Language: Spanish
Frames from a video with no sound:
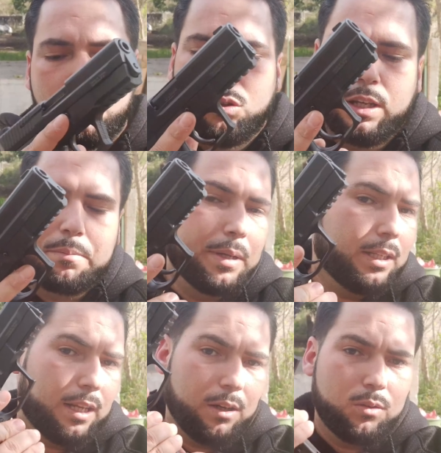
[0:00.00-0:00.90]

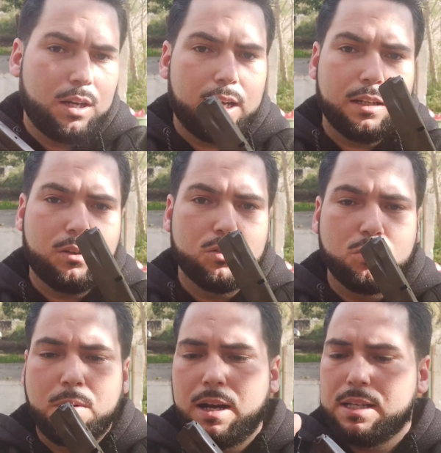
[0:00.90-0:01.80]
totalmente regular con
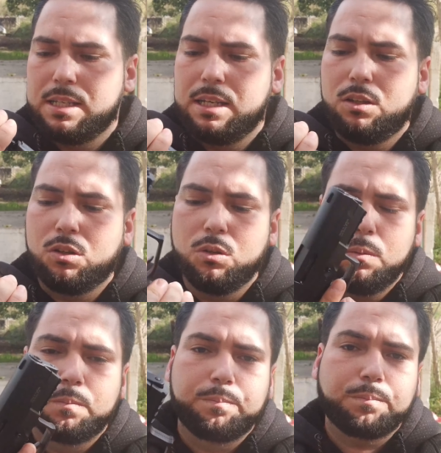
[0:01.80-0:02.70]
su magazine y todo.
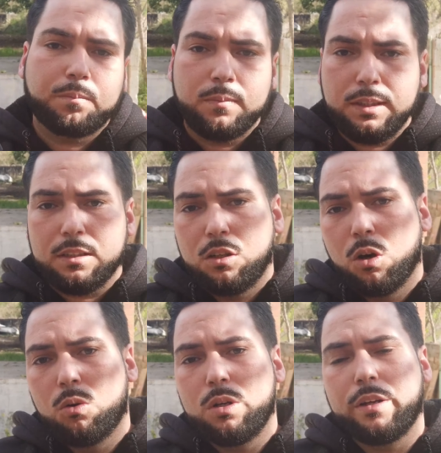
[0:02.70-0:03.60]

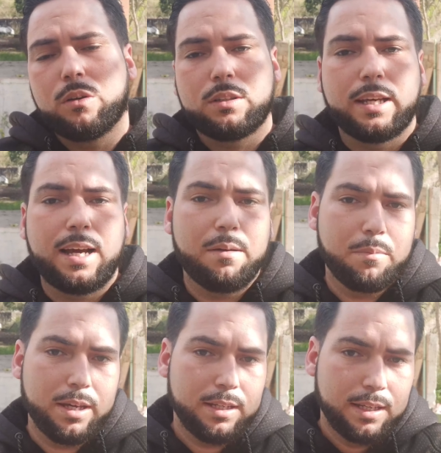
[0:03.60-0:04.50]
Lo único que
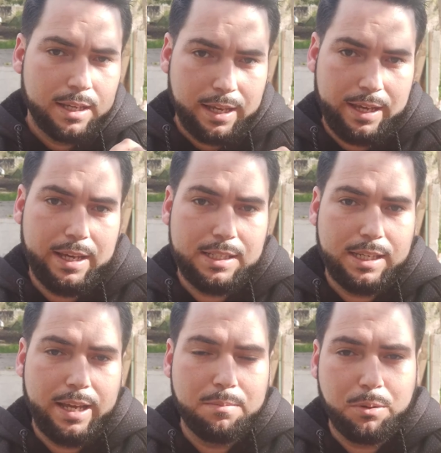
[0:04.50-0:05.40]
cambia
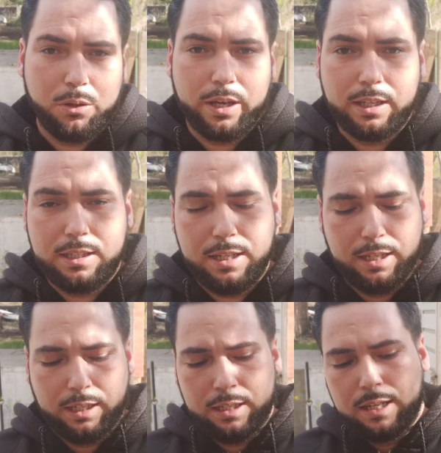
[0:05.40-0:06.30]
es el
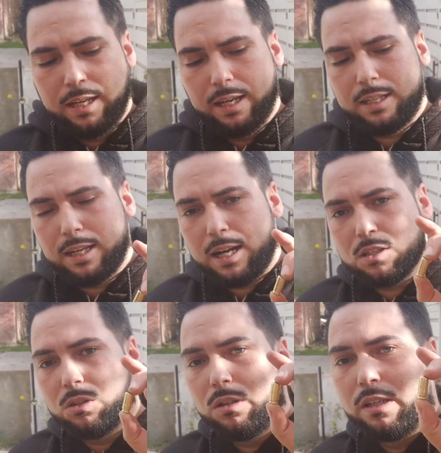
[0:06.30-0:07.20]
proyectil. En este
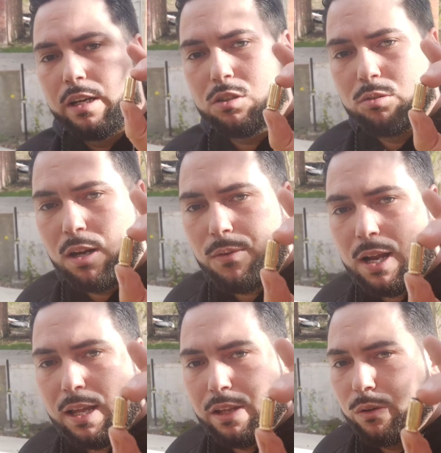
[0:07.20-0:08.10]
caso es una
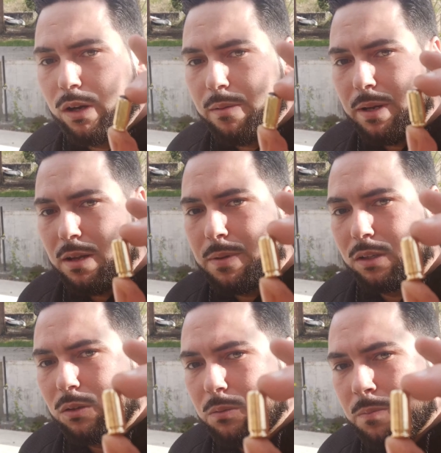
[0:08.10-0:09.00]
bala de 9
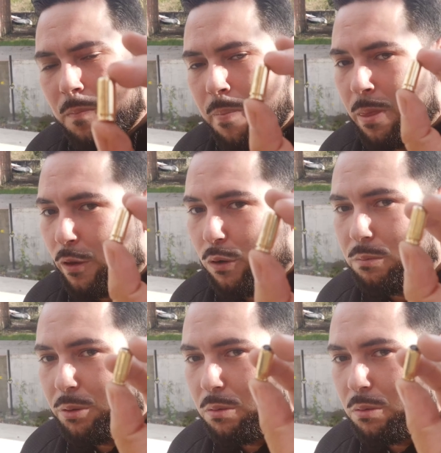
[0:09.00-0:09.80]
milímetros con